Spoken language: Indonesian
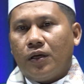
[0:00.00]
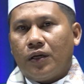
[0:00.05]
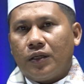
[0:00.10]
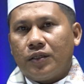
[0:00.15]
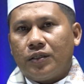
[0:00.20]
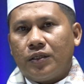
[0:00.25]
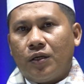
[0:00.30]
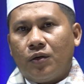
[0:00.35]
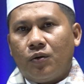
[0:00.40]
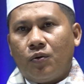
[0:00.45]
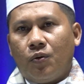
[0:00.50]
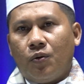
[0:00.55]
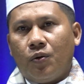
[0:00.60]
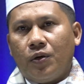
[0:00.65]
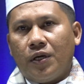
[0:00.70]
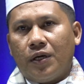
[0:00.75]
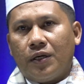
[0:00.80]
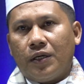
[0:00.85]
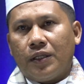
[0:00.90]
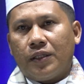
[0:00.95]
Resiko
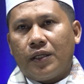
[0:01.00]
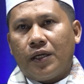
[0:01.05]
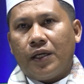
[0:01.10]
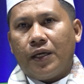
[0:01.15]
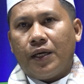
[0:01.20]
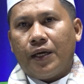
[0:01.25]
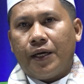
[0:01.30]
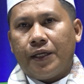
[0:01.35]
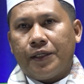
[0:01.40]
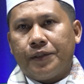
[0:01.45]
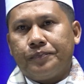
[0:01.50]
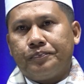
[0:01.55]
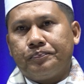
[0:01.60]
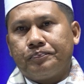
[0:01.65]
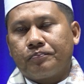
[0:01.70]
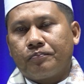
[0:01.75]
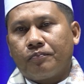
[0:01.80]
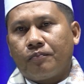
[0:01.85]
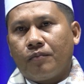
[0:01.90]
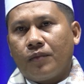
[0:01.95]
yang kita lihat
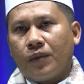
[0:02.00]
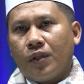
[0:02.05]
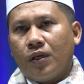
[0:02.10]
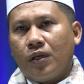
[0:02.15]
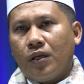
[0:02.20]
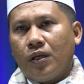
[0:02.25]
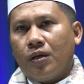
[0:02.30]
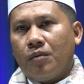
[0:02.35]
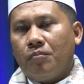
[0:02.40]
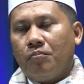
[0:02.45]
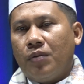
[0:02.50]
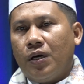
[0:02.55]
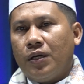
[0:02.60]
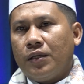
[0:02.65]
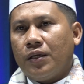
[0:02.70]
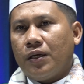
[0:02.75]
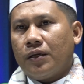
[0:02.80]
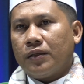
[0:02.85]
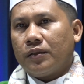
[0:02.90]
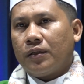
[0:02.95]

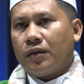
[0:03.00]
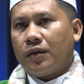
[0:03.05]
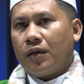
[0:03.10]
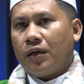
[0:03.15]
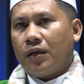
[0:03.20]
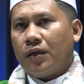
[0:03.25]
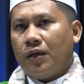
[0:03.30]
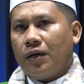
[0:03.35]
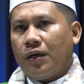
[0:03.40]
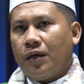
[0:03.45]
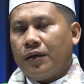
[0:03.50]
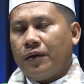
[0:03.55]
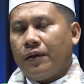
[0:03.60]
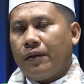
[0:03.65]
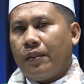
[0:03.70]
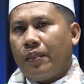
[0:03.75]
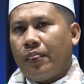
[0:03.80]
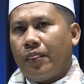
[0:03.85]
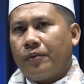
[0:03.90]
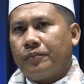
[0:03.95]
banyak terkadang